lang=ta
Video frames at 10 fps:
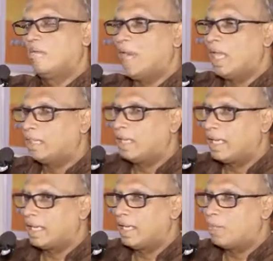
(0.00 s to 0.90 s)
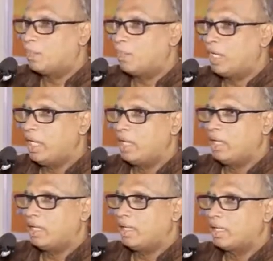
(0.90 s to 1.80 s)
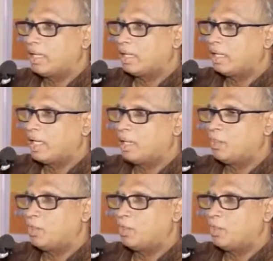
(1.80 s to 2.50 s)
வனத்திரைக்களம் போய் கற்களை